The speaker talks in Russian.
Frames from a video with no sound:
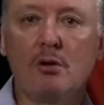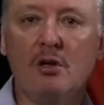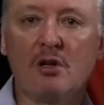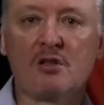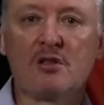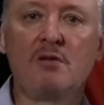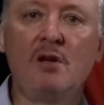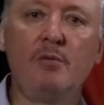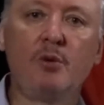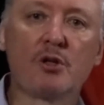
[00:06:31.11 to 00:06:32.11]
и
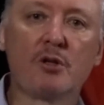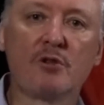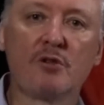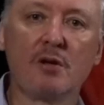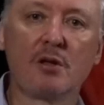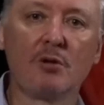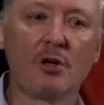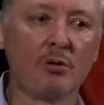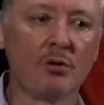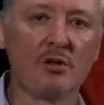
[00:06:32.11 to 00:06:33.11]
расцвели пышным цветом, и
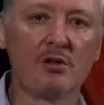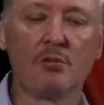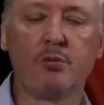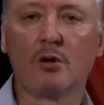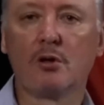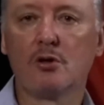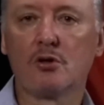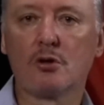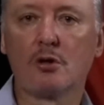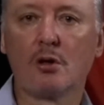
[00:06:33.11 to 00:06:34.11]
который до сих пор не изжит.